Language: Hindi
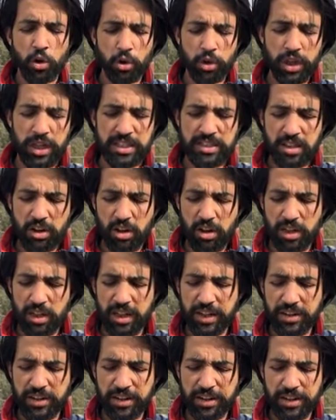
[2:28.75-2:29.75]
और इस
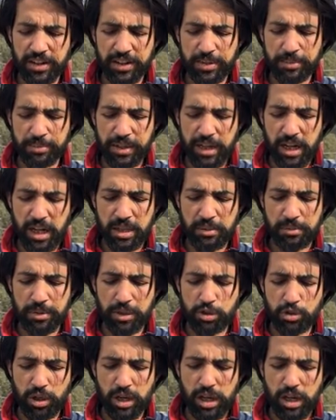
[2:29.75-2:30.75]
ऑनलाइन रिटर्न इम्तिहान
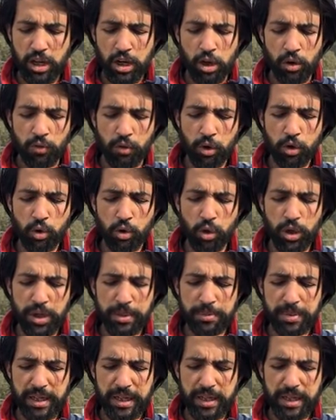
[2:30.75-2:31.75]
में जो है वो
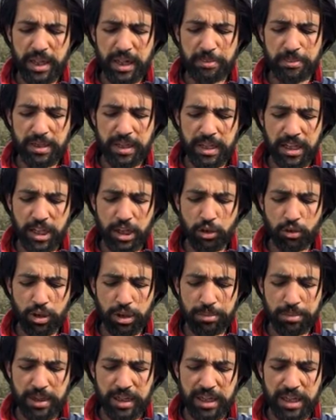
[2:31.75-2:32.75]
कोई भी गड़बड़ नहीं
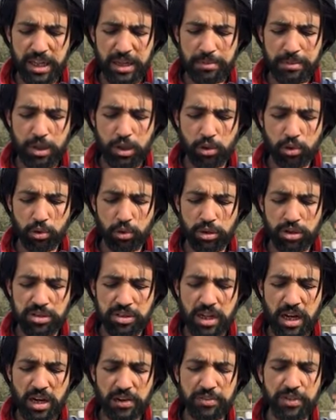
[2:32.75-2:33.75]
होगी बल्कि ये बिल्कुल
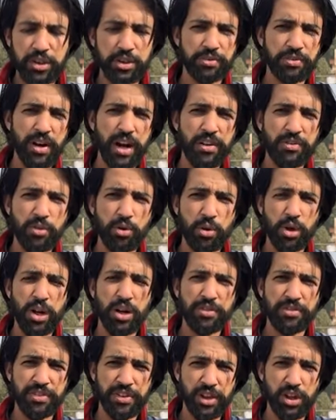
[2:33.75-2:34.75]
साफ़ शफाफ
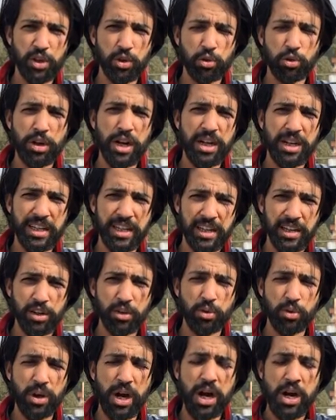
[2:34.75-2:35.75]
होगा फेयर होगा क्लियर
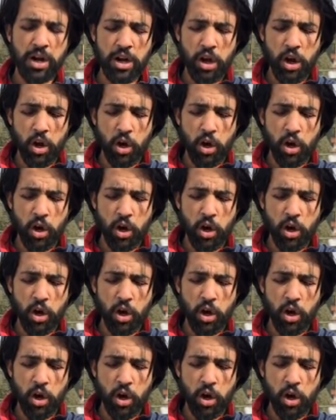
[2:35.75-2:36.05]
होगा